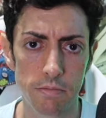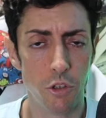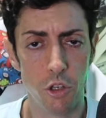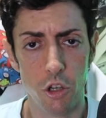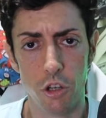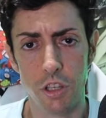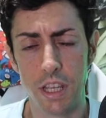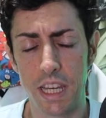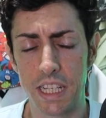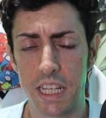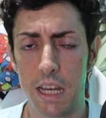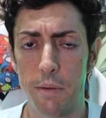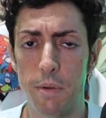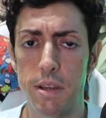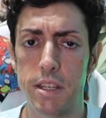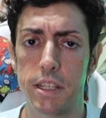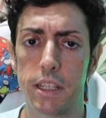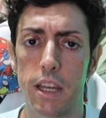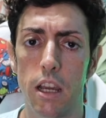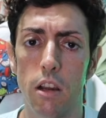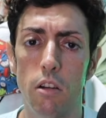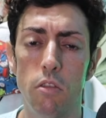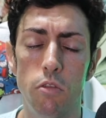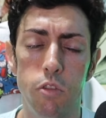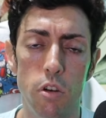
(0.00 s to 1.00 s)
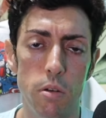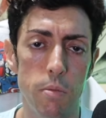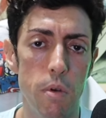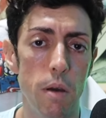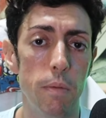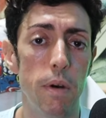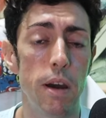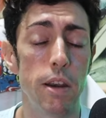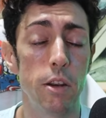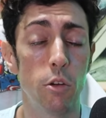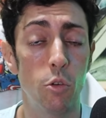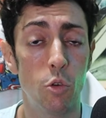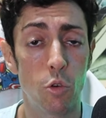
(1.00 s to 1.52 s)
Yo ya sabéis que conforme
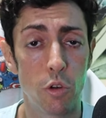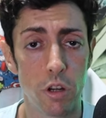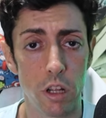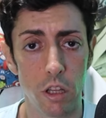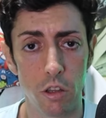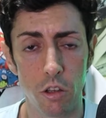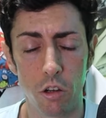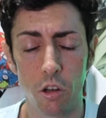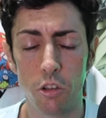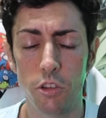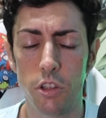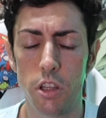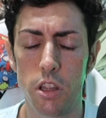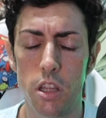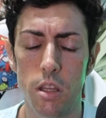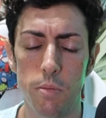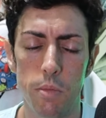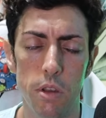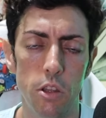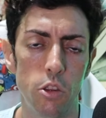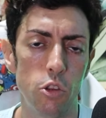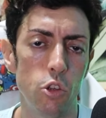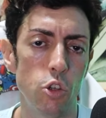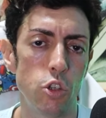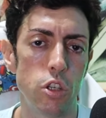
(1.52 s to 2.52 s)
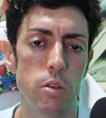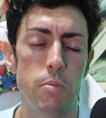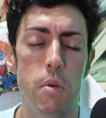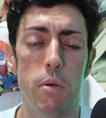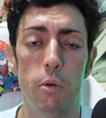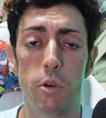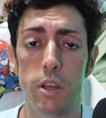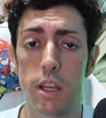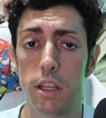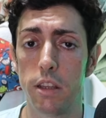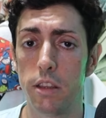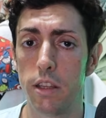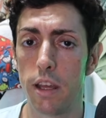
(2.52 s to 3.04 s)
van ocurriendo acontecimientos y me
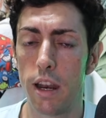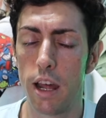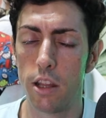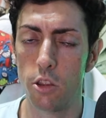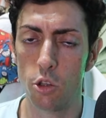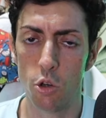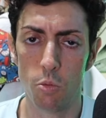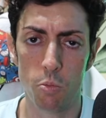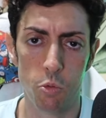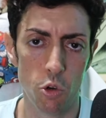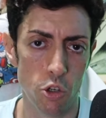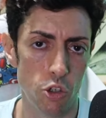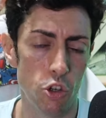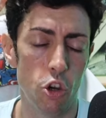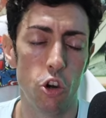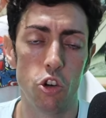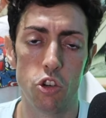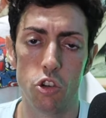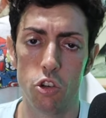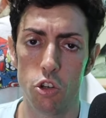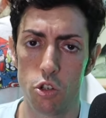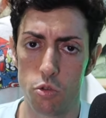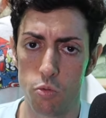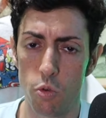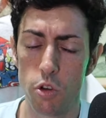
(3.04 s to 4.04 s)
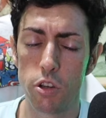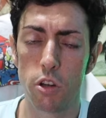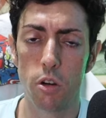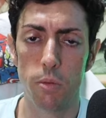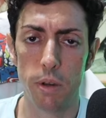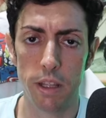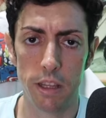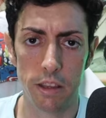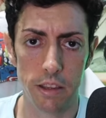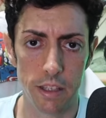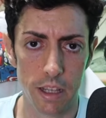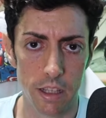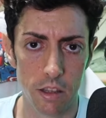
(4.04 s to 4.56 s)
voy enterando, pues os los voy
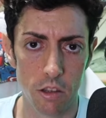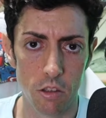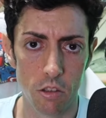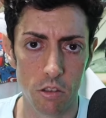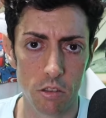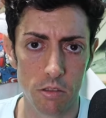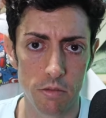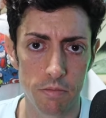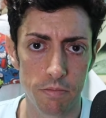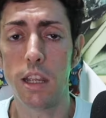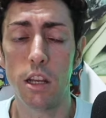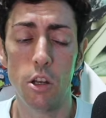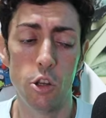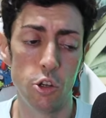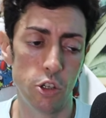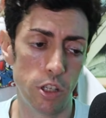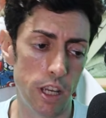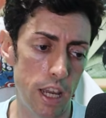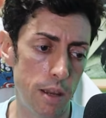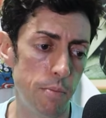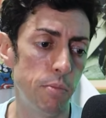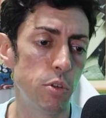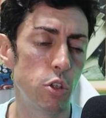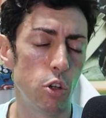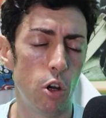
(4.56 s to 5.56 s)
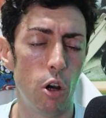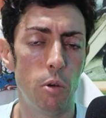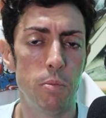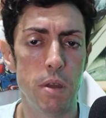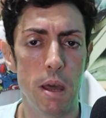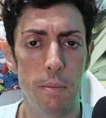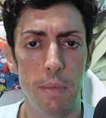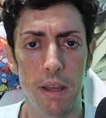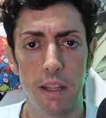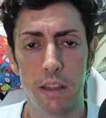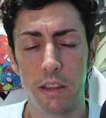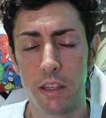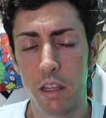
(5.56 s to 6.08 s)
comentando y los games
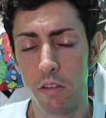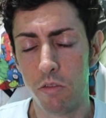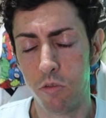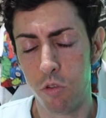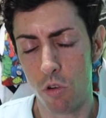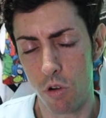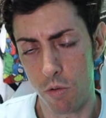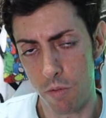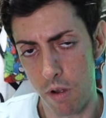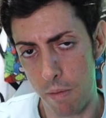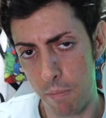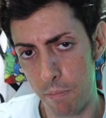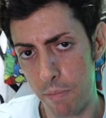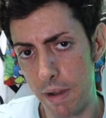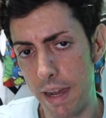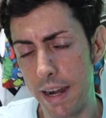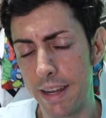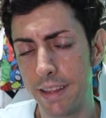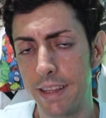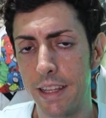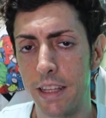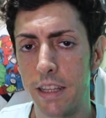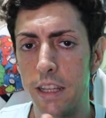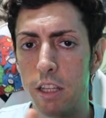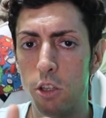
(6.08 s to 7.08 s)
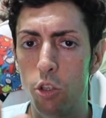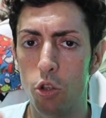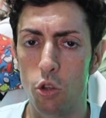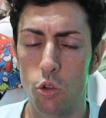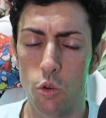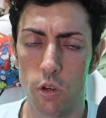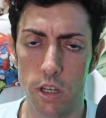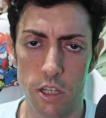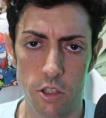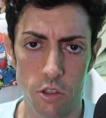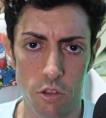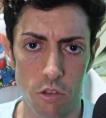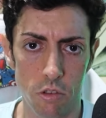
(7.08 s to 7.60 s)
obviamente forman parte de
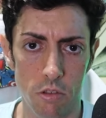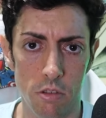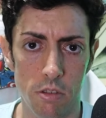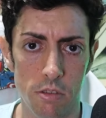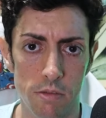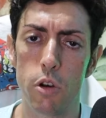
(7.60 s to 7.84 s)
todo esto.